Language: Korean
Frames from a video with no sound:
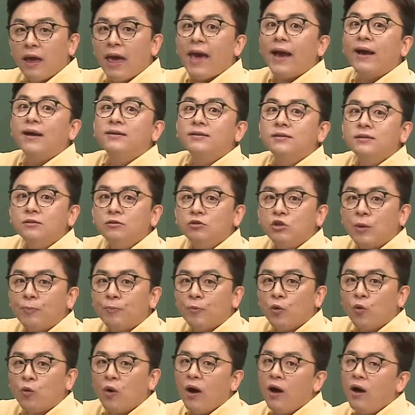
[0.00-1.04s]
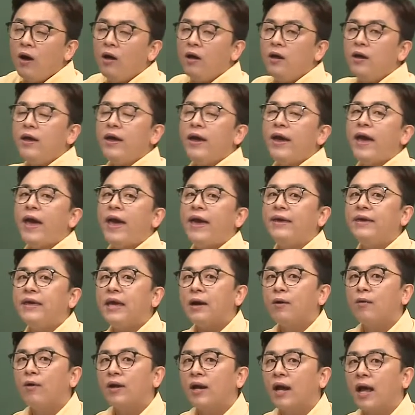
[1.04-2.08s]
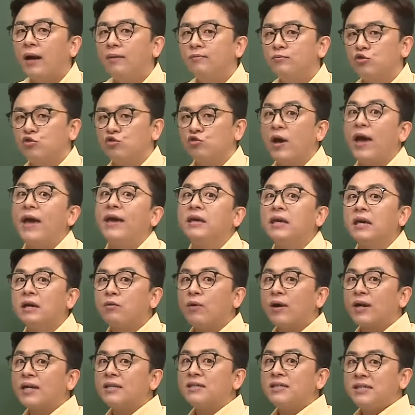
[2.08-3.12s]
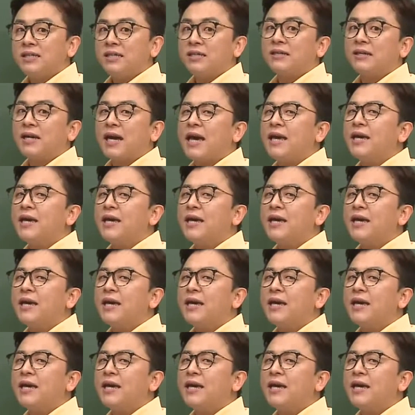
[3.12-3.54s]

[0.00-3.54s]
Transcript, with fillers: X좌표가 A에 관한 함수, A에 관한 식,